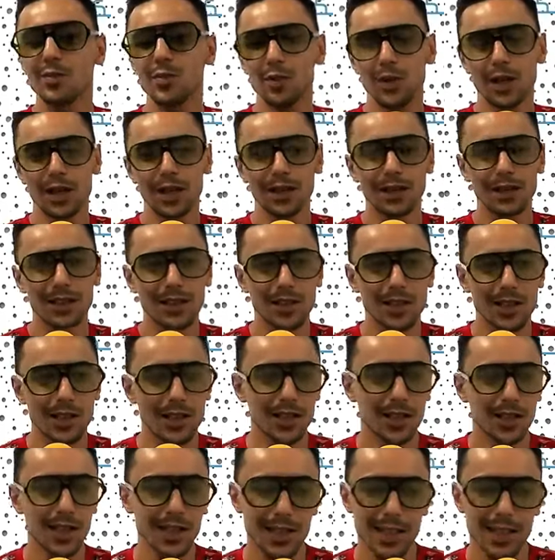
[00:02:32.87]
خاطر
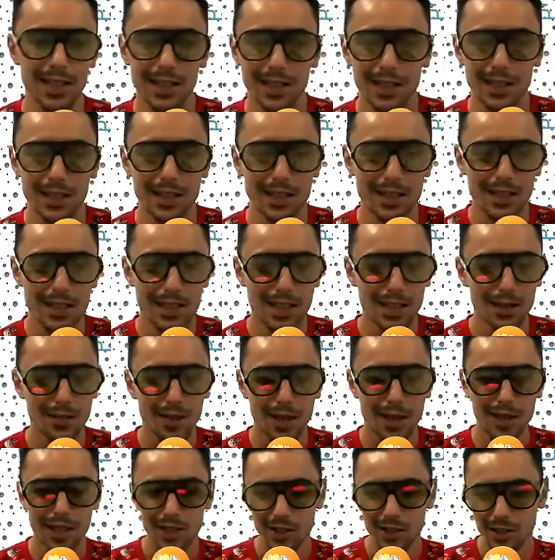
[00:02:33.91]
شخصيه الانسان
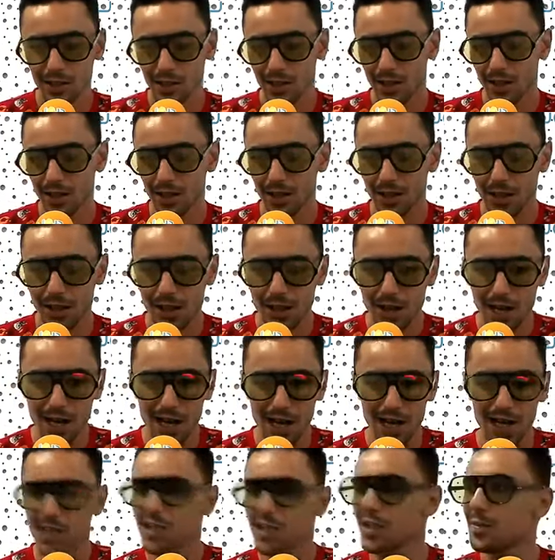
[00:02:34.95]
ماهيش
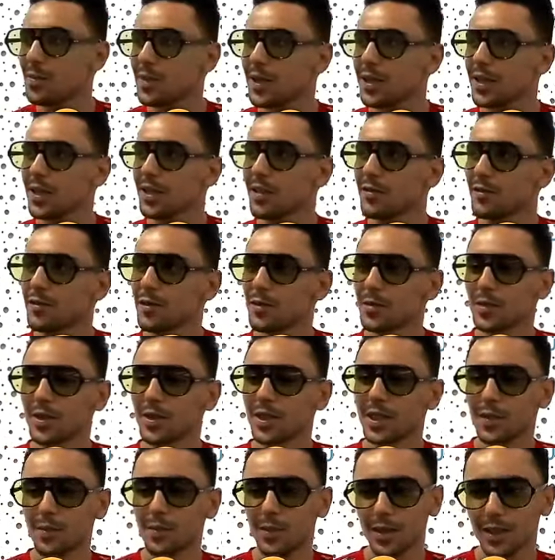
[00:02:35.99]
حاجه بركه فهمت
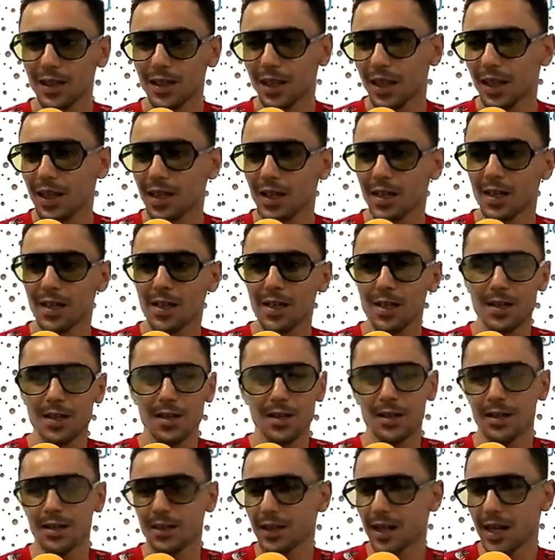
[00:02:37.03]
كيما تلقى
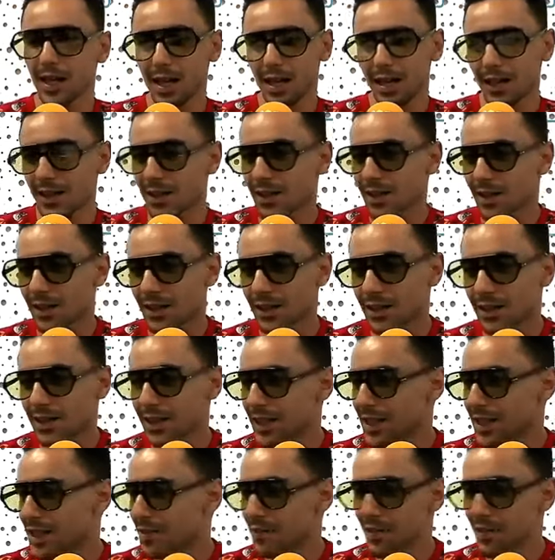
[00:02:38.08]
نهار
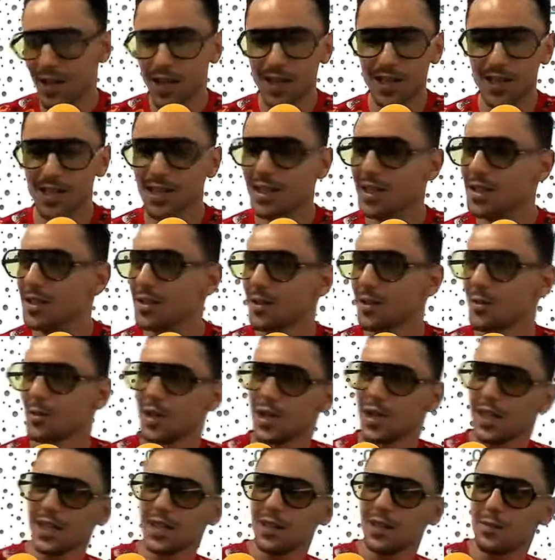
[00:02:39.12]
يحس في الحاجه هذه
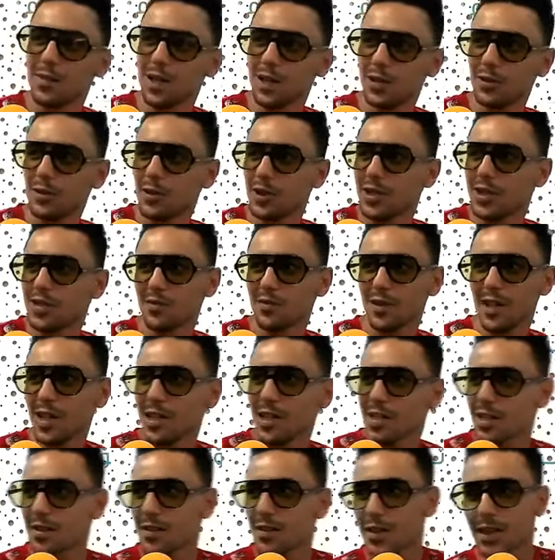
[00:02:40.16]
ونهار اللي بعده يحس في
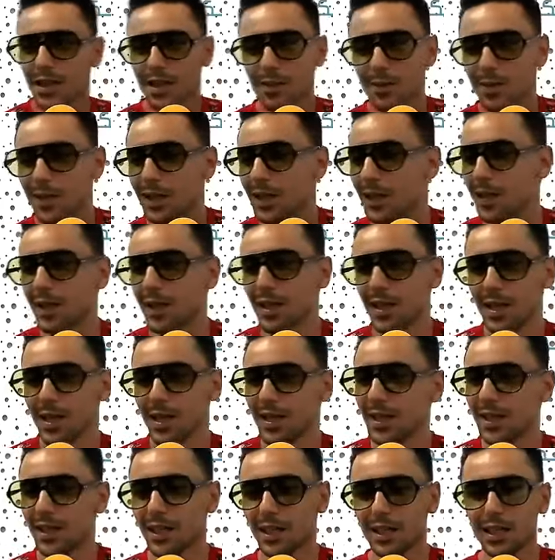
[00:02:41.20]
الحاجه هذيك مع
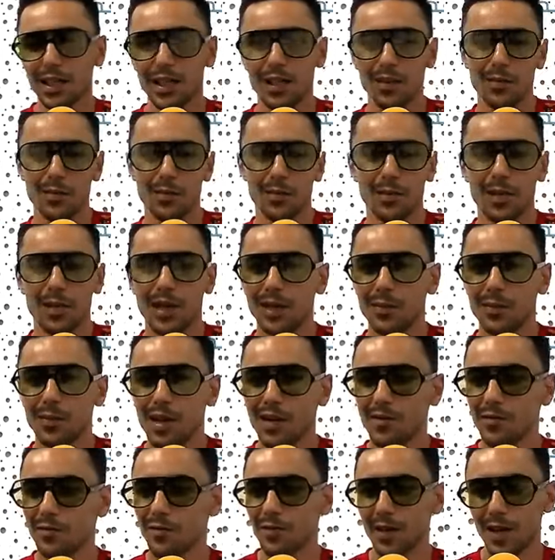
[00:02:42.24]
الاغنيه اللي مع
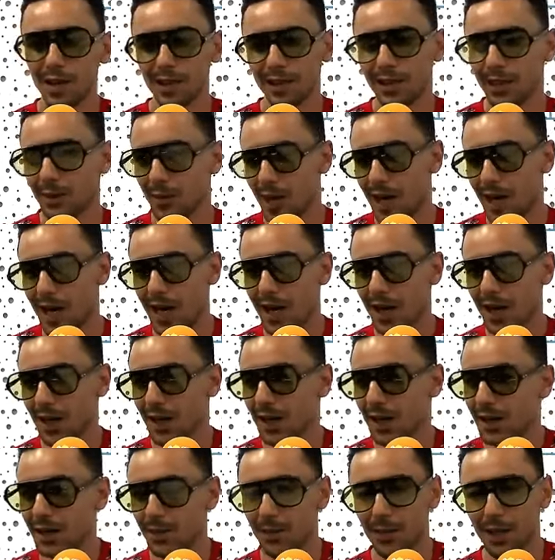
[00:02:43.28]
المهف عندي
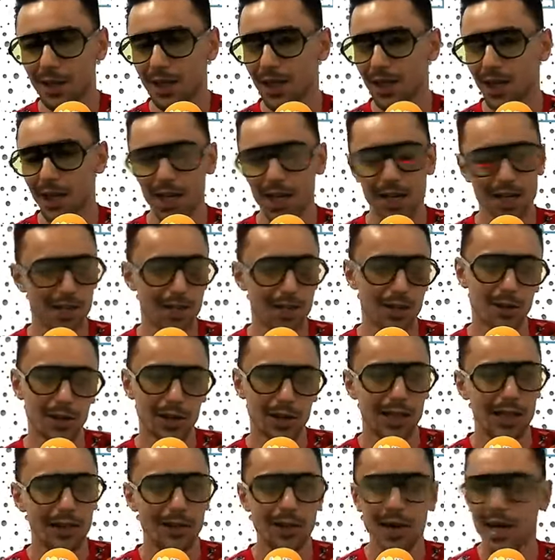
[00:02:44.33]
مع معناها حاجه
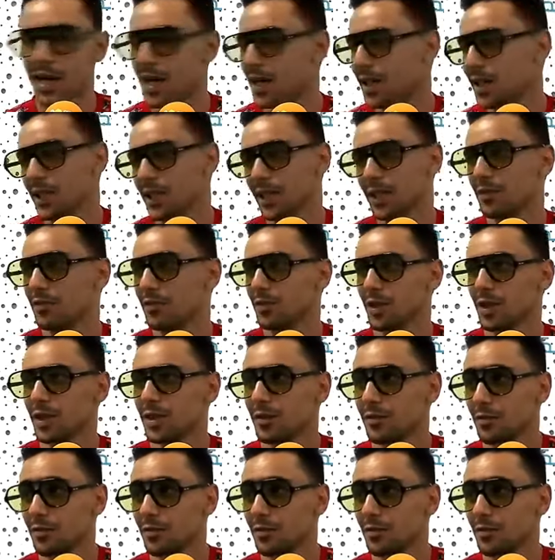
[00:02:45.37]
واغنيه مع عليك كيف كيف